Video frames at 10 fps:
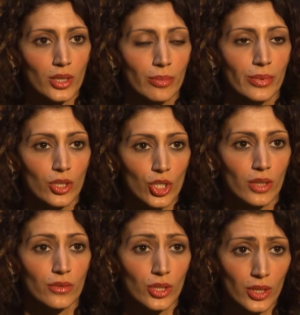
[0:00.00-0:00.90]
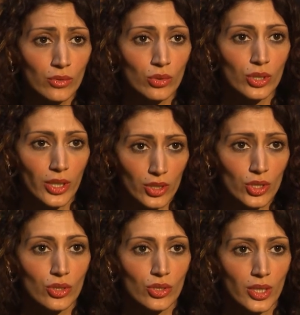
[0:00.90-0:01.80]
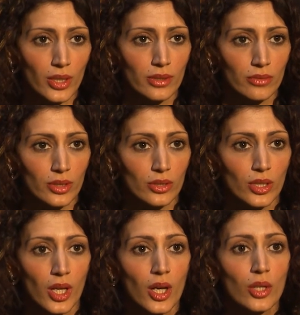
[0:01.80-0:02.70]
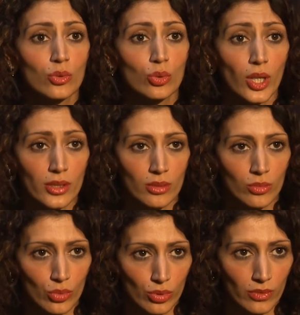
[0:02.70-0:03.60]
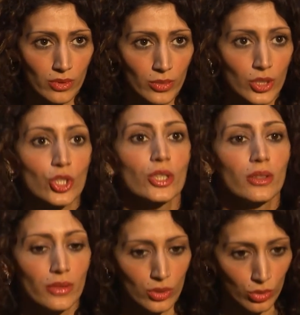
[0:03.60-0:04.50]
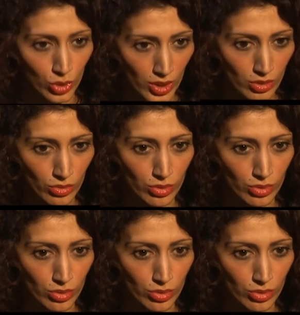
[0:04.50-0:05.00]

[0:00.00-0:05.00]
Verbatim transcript: они приезжали в деревню, где, конечно же, сталкивались с ужасными условиями и жили в этих ужасных